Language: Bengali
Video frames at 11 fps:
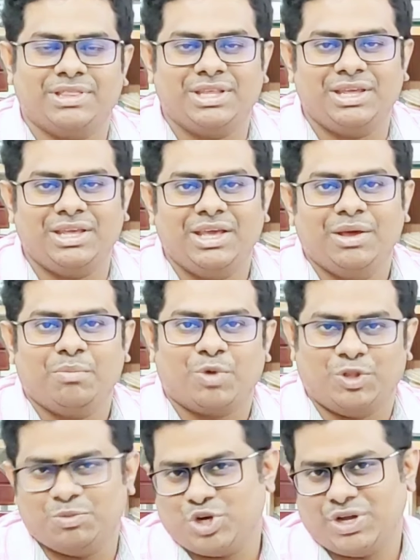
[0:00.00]
তিনি
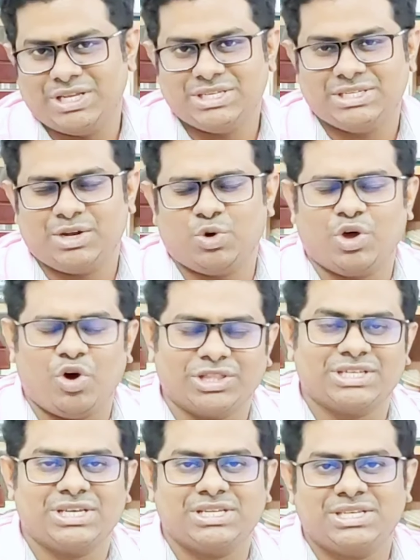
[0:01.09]
প্রথম যখন এসেছিলেন অনেক
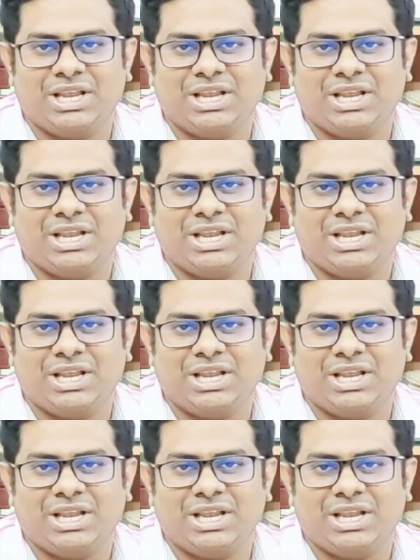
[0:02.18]
হতাশায়